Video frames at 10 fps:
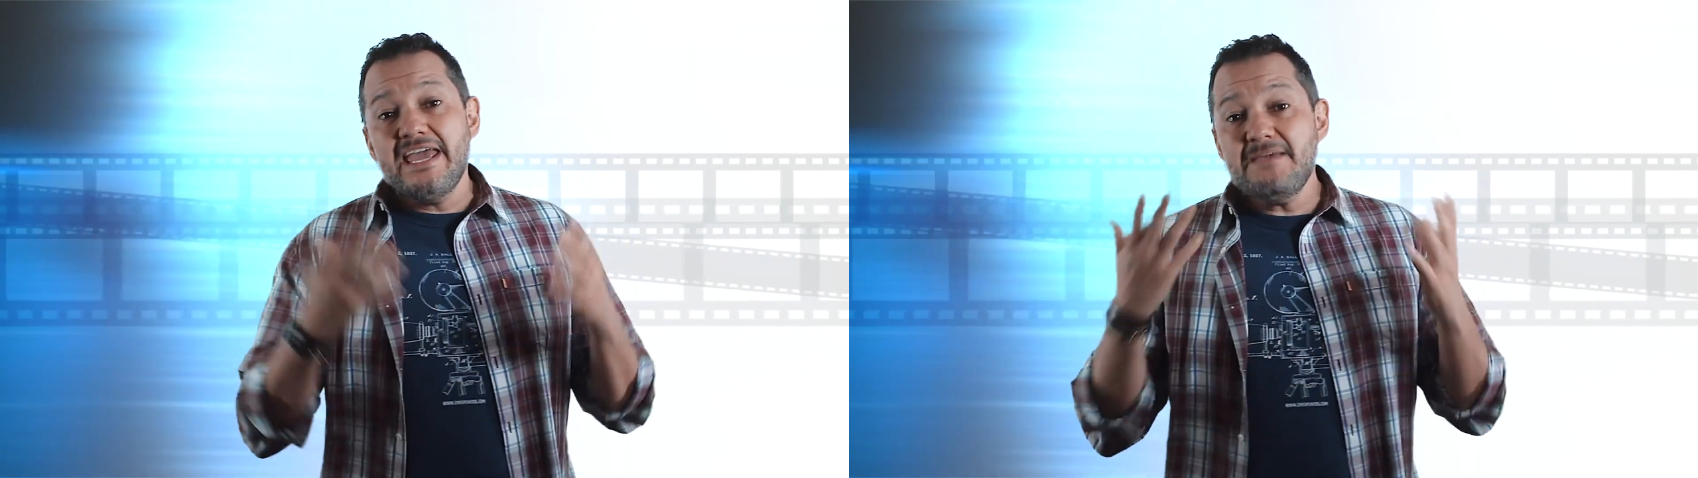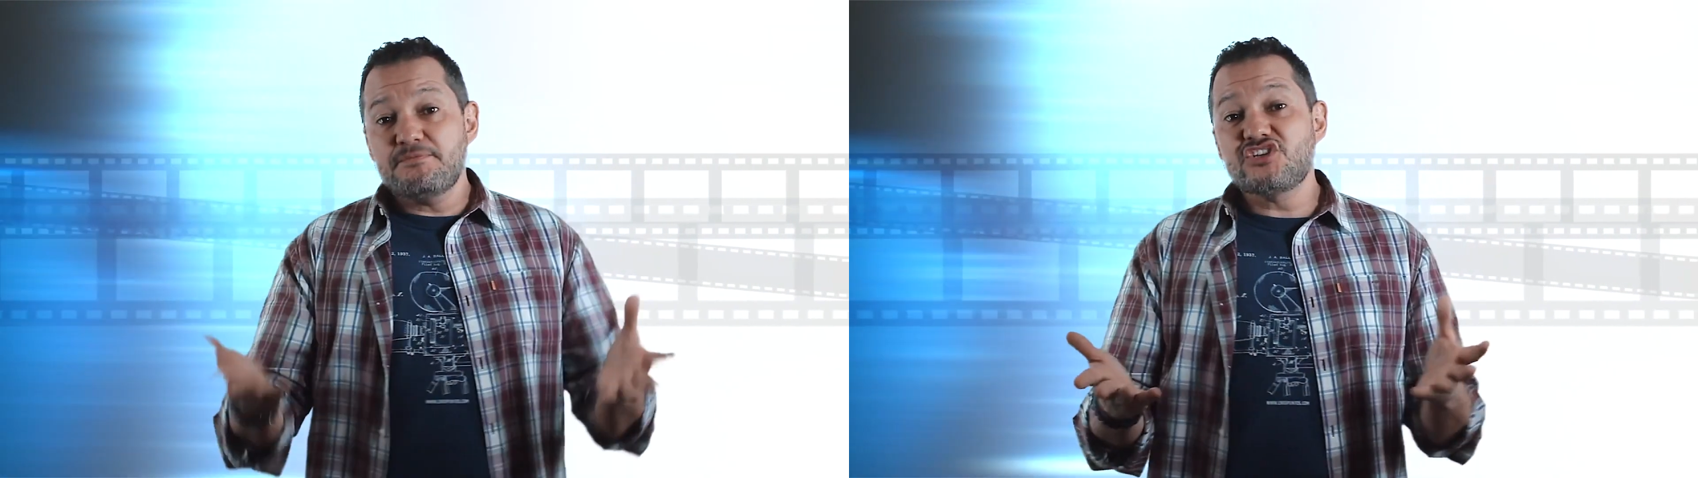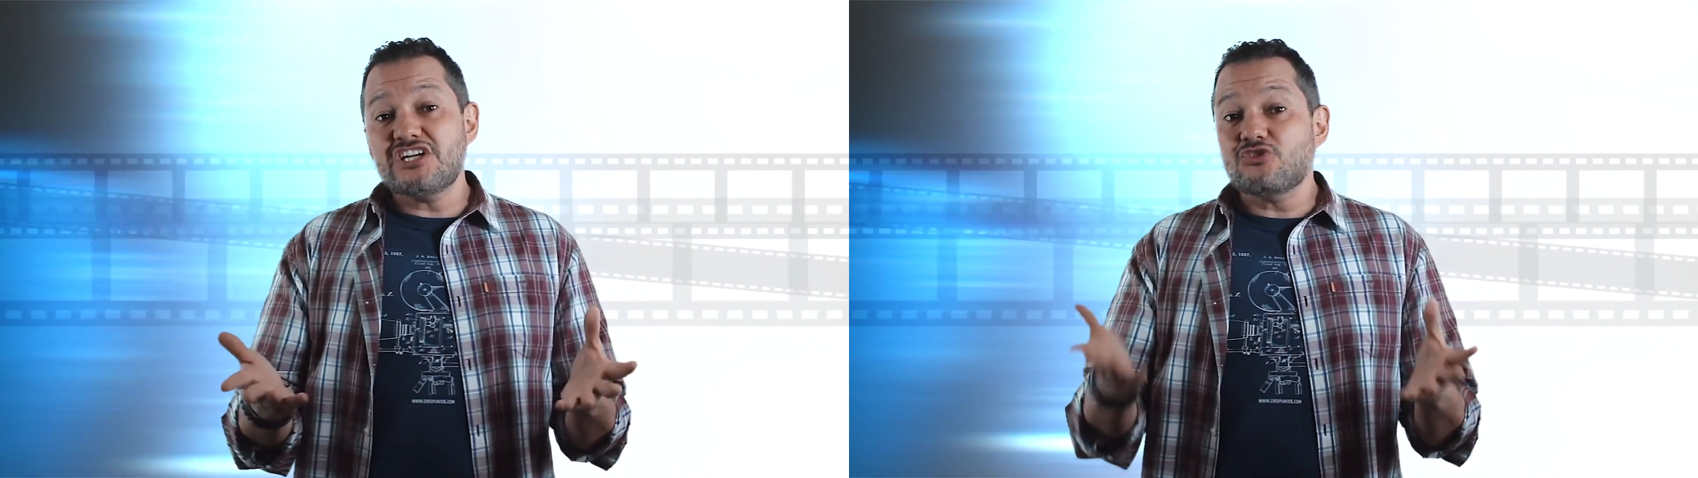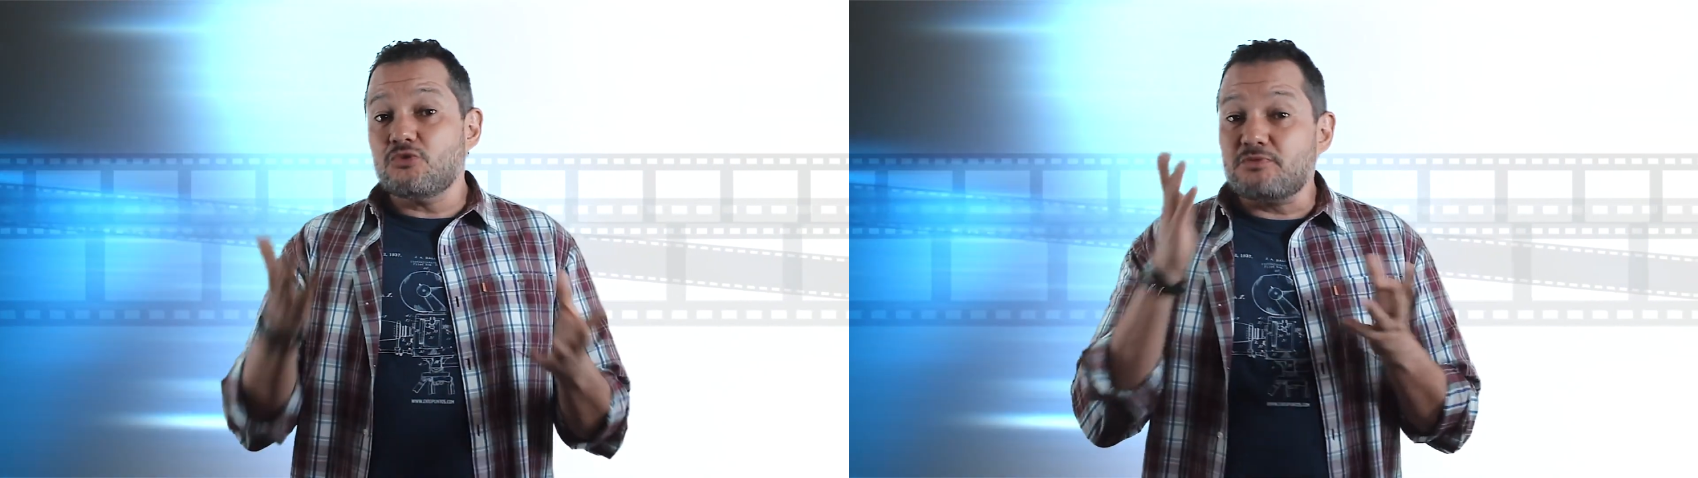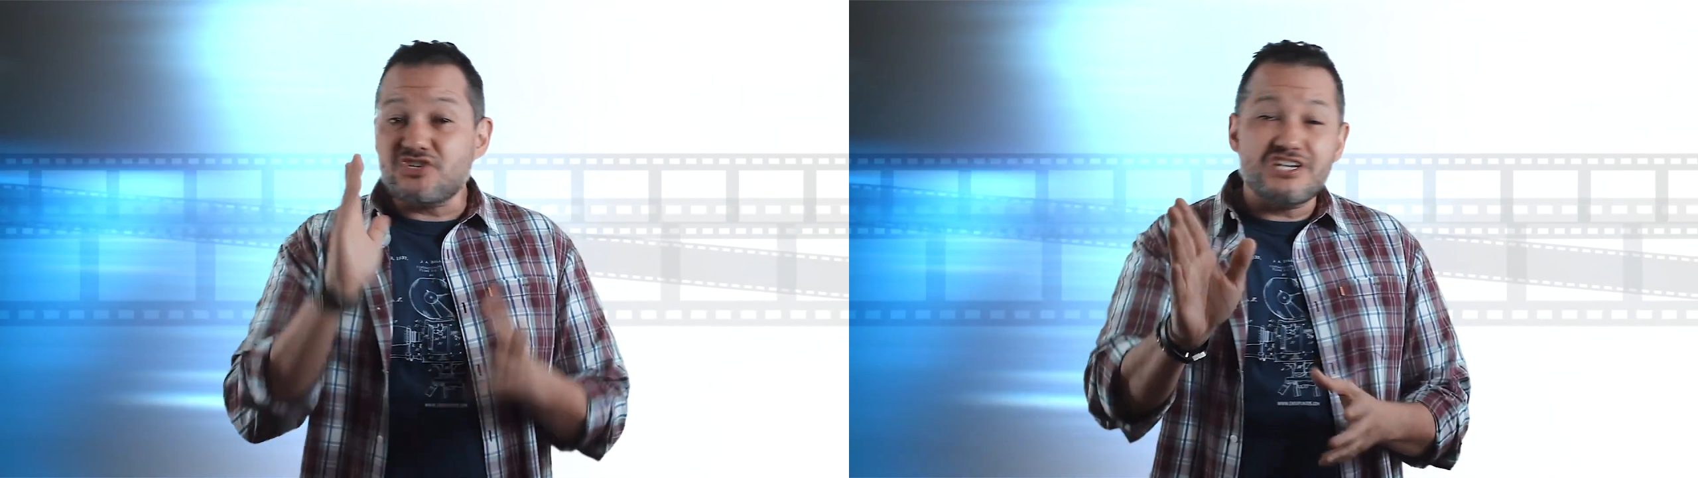Y por
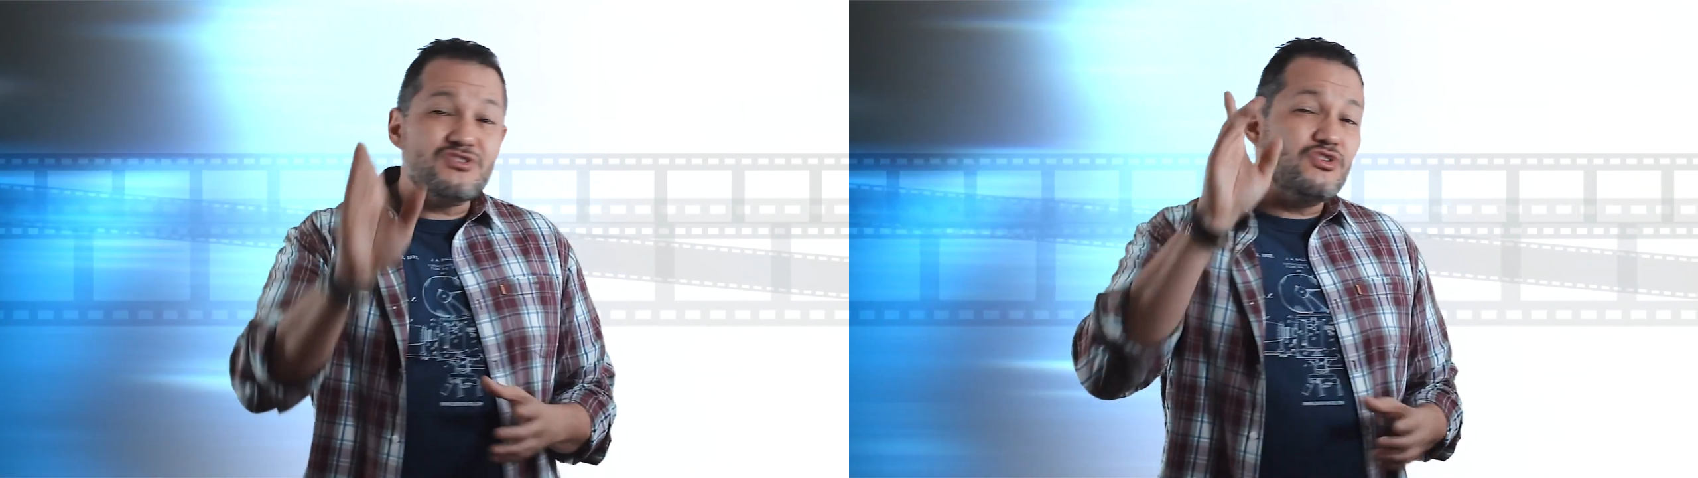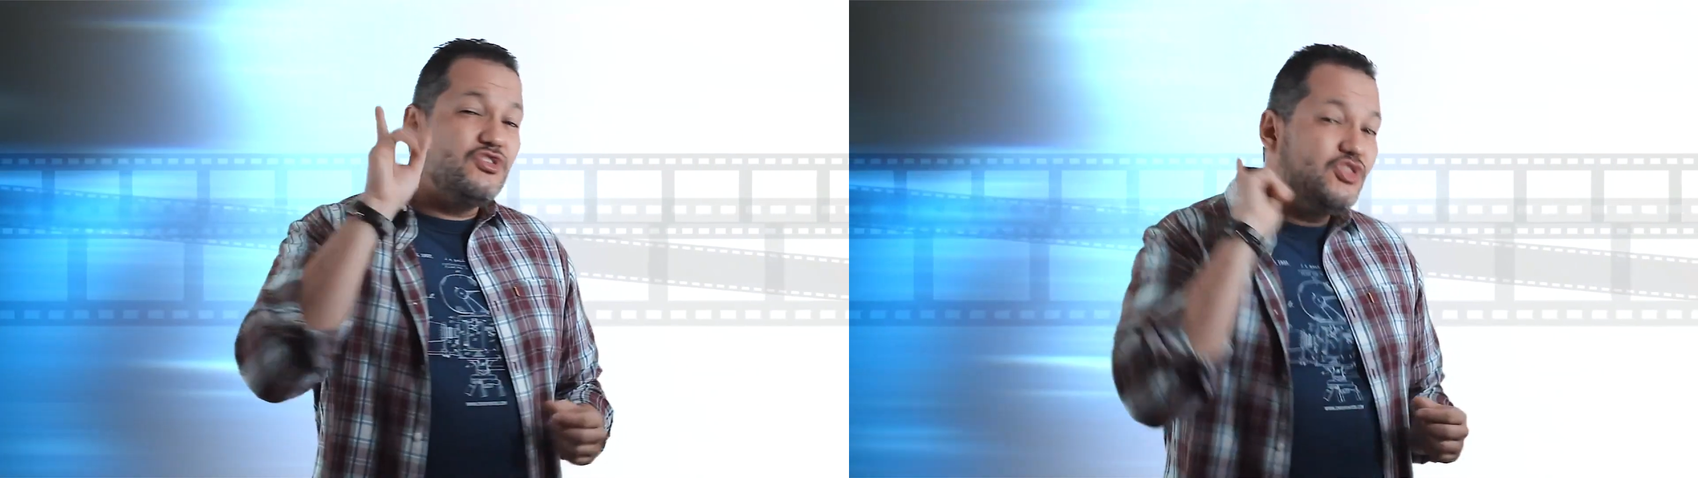cierto, por cierto,